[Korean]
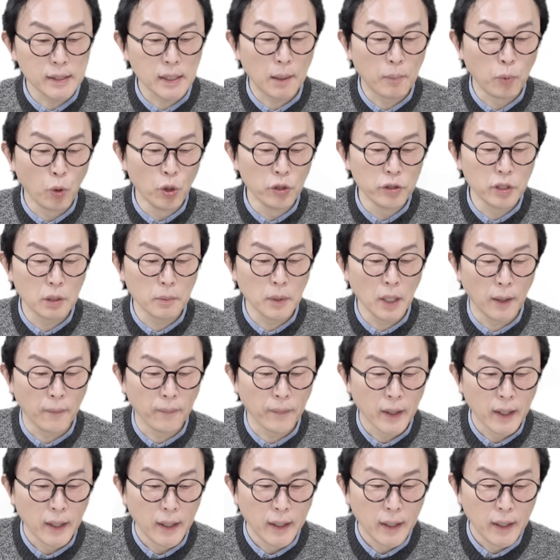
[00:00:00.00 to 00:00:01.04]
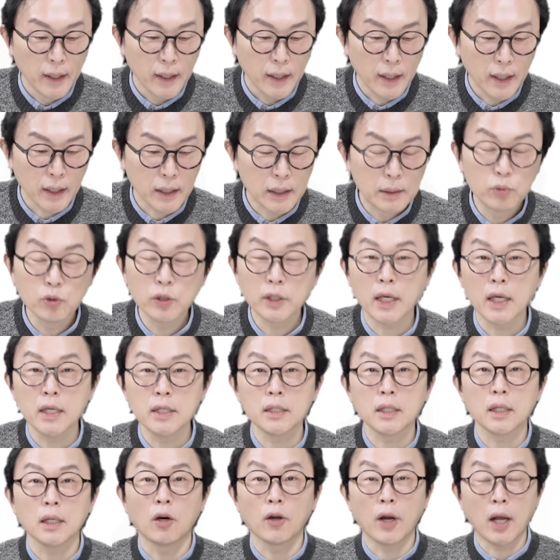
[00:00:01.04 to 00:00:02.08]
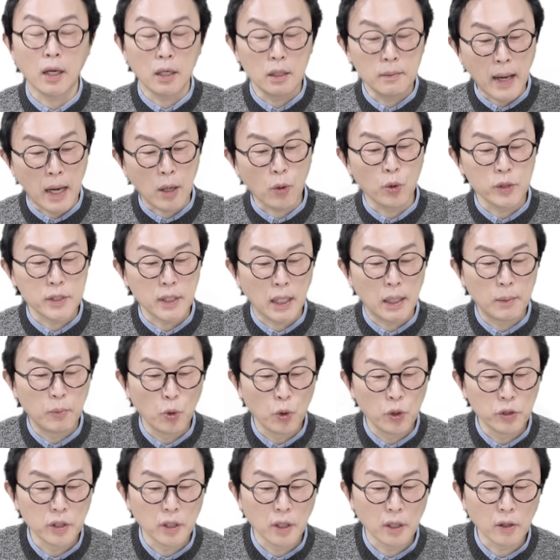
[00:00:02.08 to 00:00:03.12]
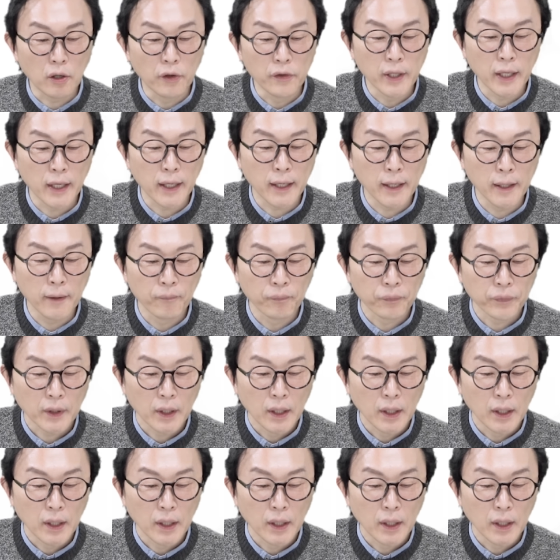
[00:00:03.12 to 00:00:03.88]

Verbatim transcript: 제가 보여드리면, 예, 그분께 이제 허락을 받고 제가 보여드리는 건데,